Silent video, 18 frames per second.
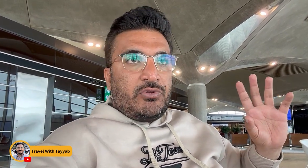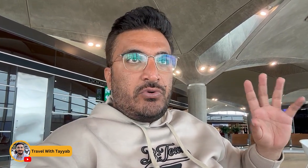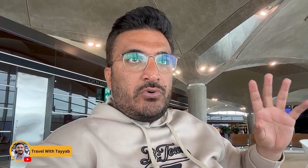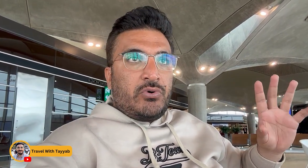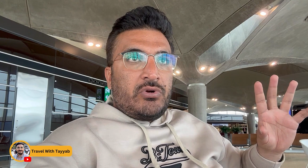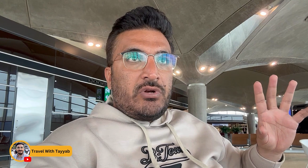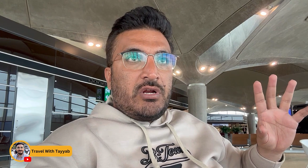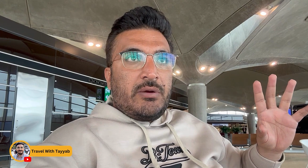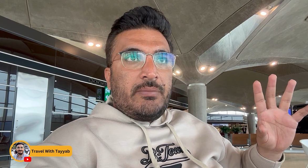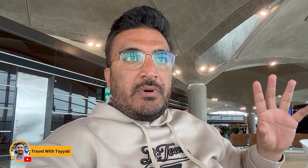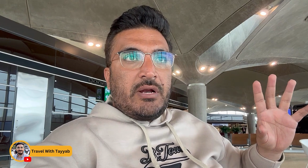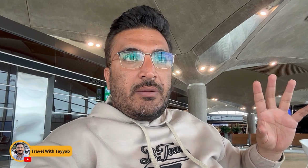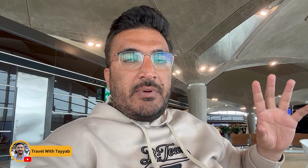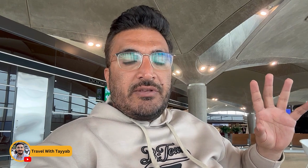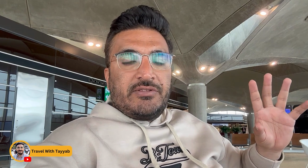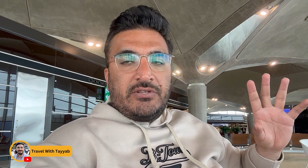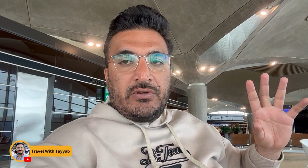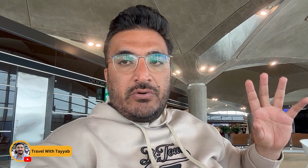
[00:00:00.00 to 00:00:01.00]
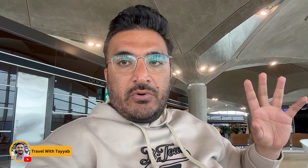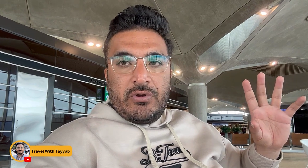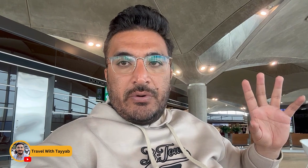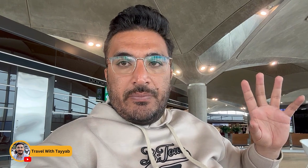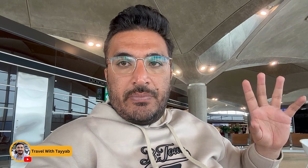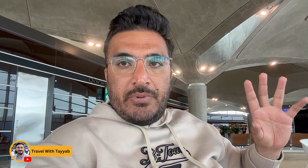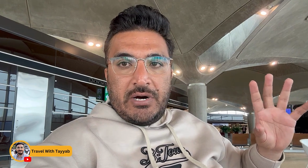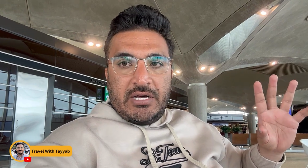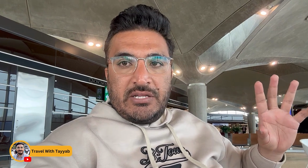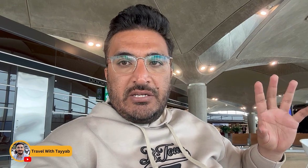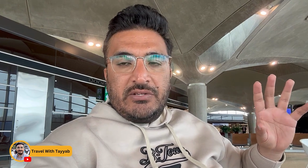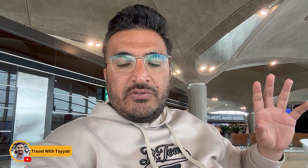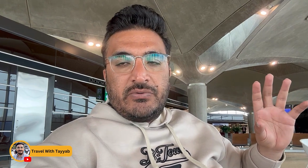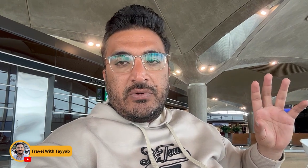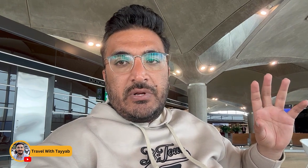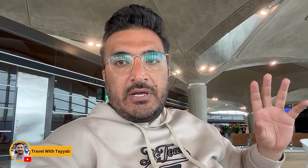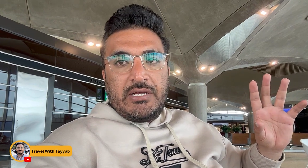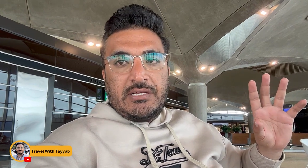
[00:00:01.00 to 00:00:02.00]
जॉर्डन के बारे में ऐसी कोई बात नहीं
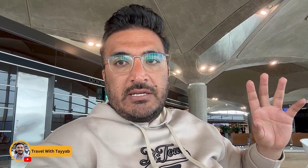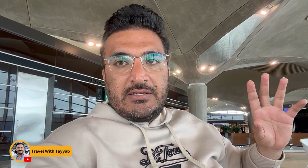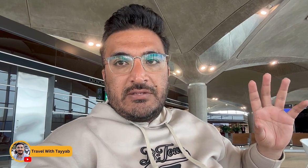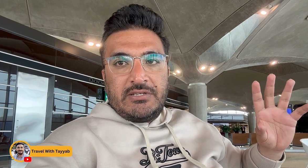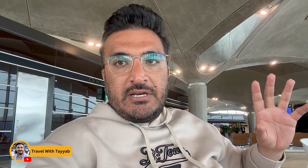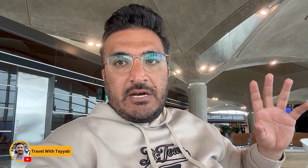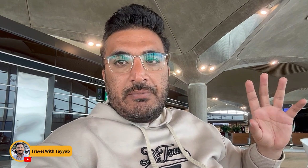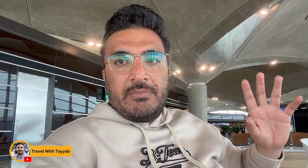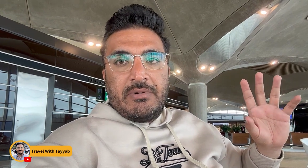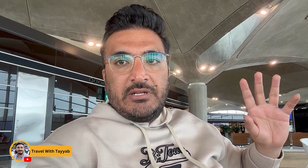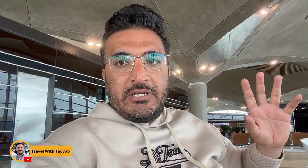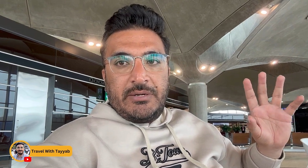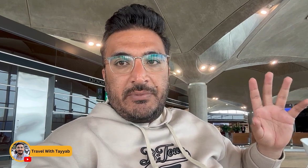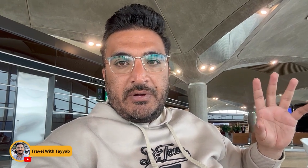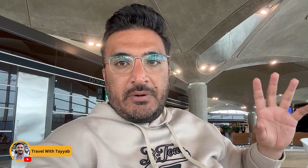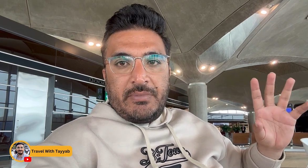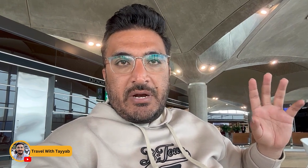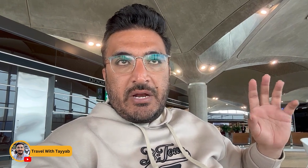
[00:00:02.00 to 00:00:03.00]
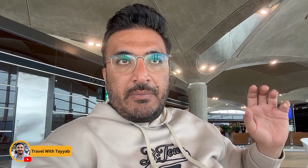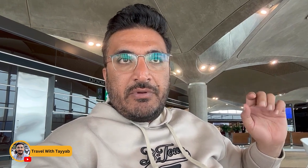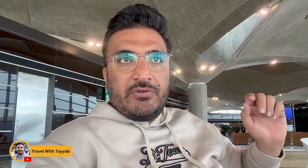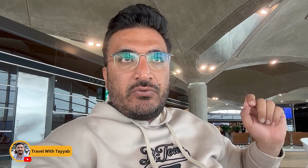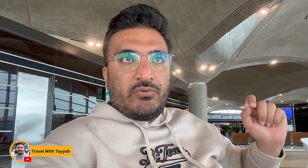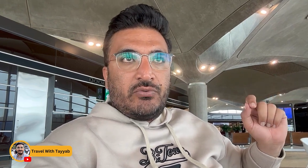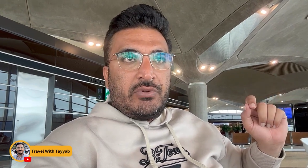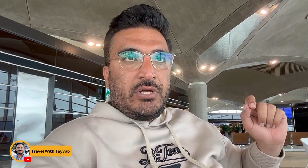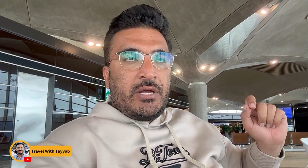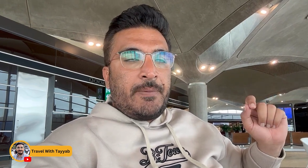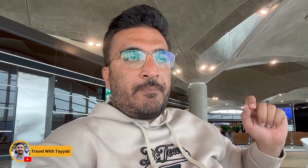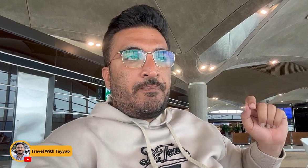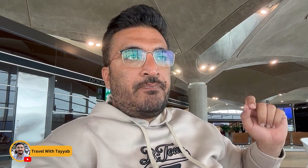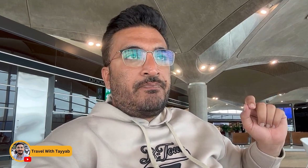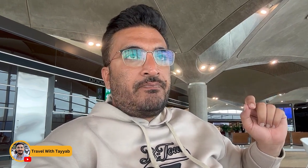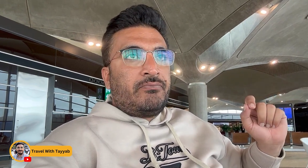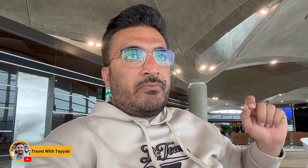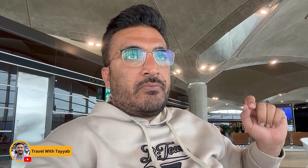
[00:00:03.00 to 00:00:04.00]
सुनेंगे जैसी आप इजिप्ट के बारे में सुनते
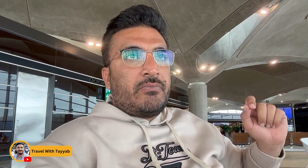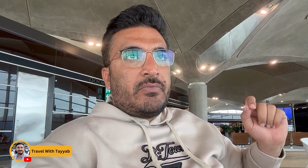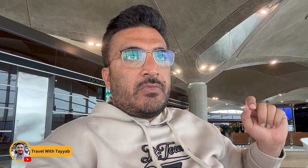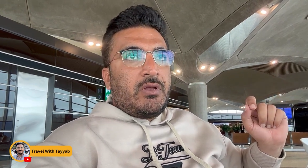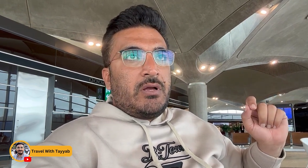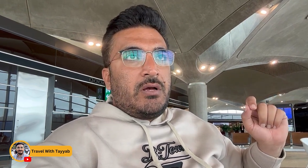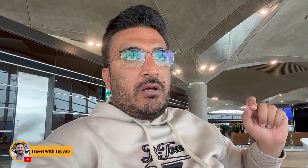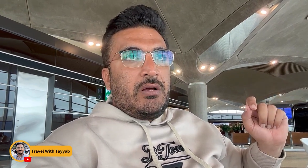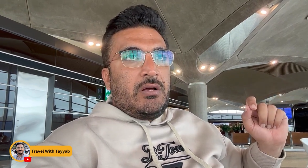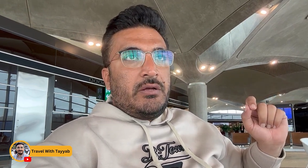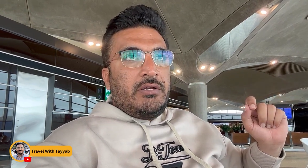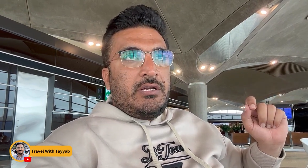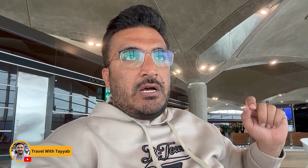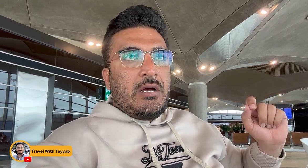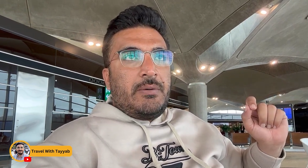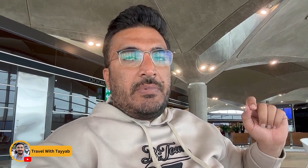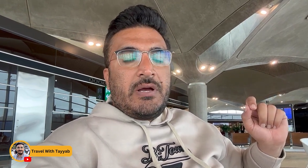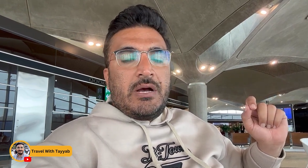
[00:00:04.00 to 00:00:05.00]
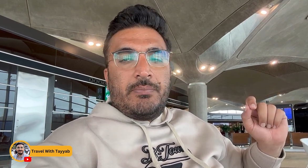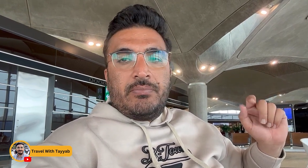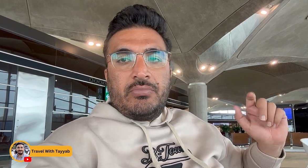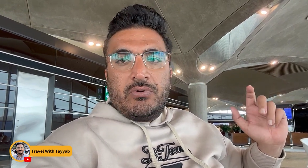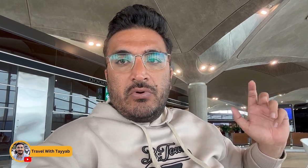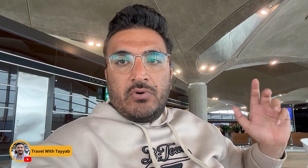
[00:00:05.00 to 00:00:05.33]
हैं यहाँ पे आप